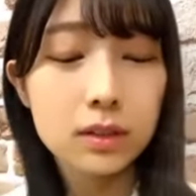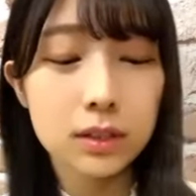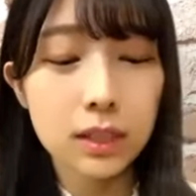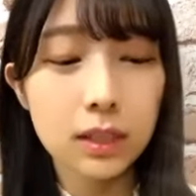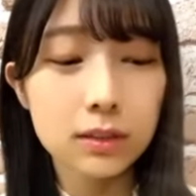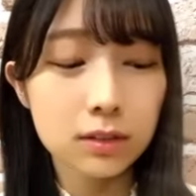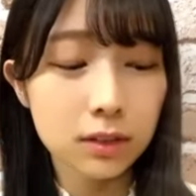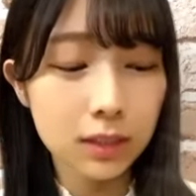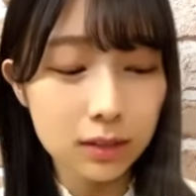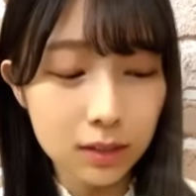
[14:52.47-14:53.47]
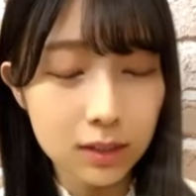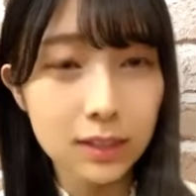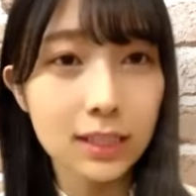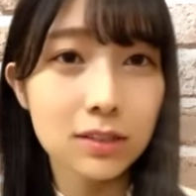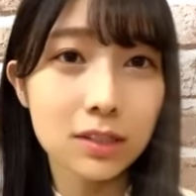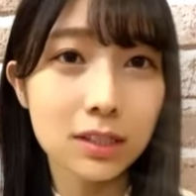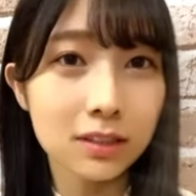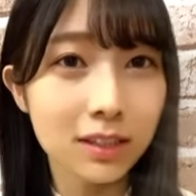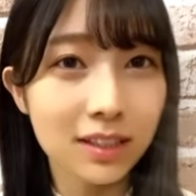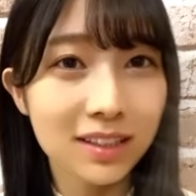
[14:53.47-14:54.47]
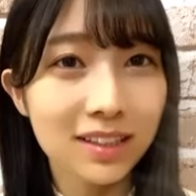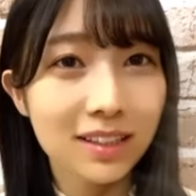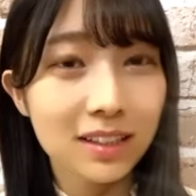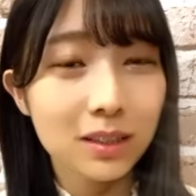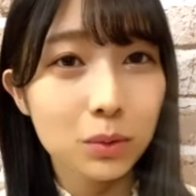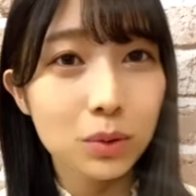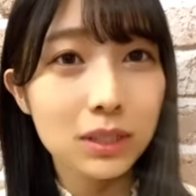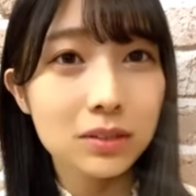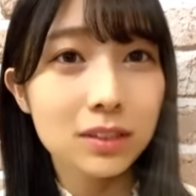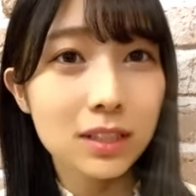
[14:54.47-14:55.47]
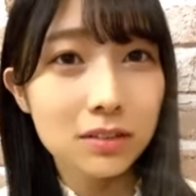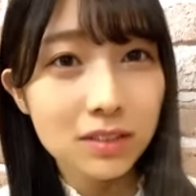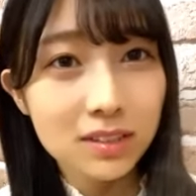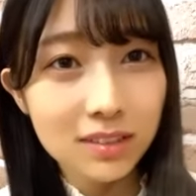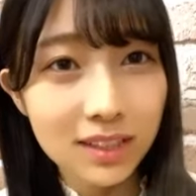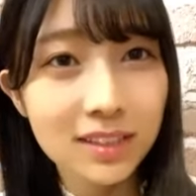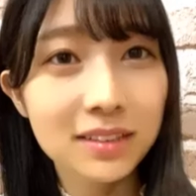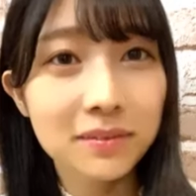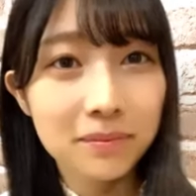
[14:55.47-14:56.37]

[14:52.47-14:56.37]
3月になって4月になって5月になるんですね